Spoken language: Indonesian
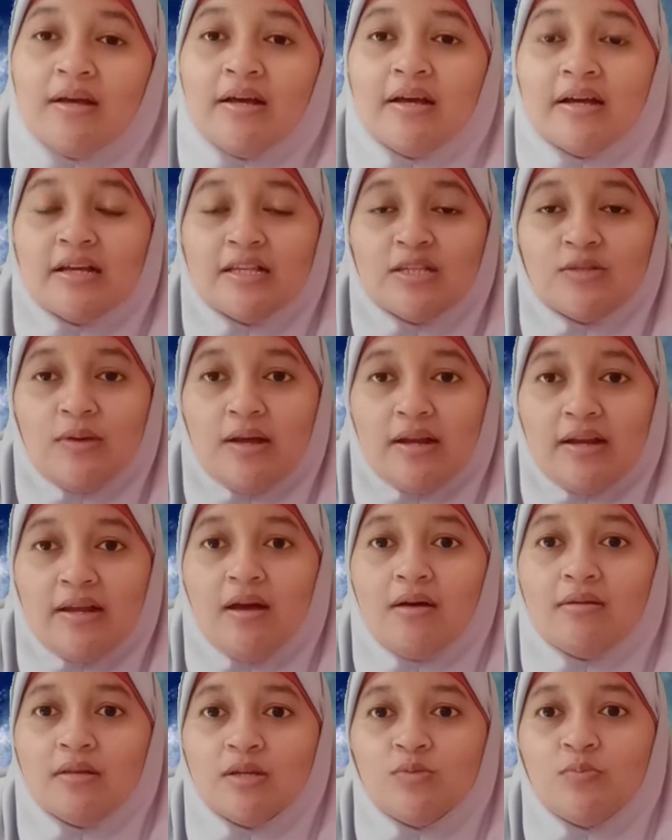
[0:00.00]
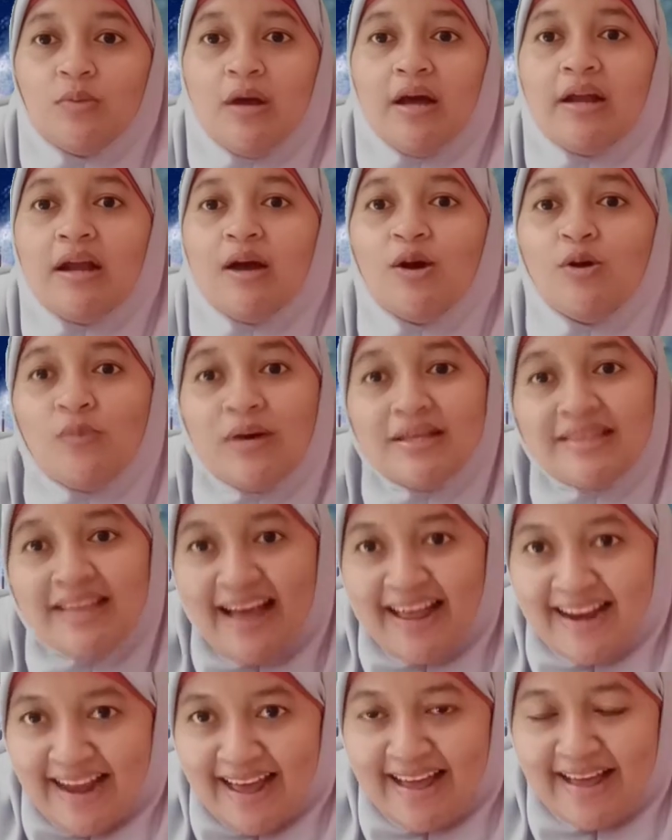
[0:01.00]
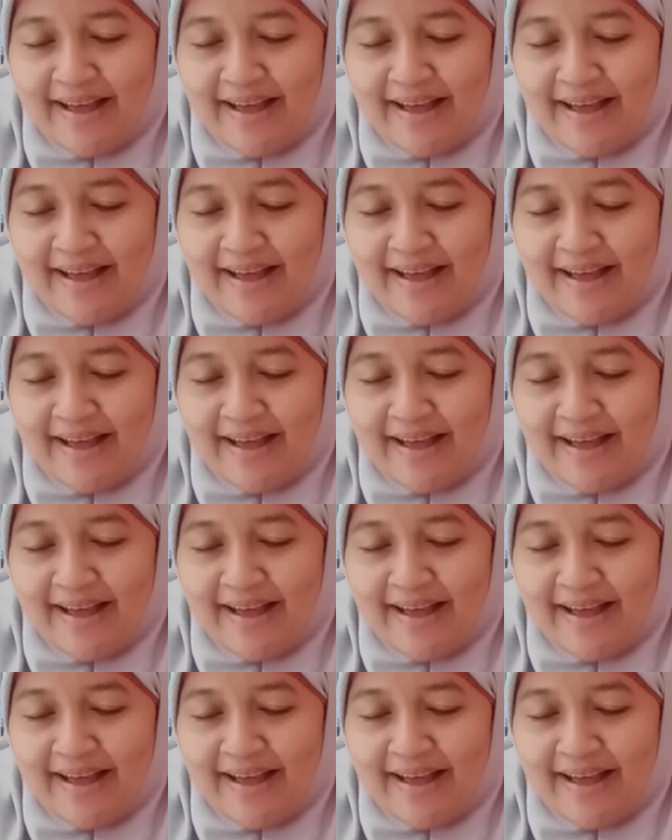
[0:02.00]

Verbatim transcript: kecuali Allah Subhanahu wa taala.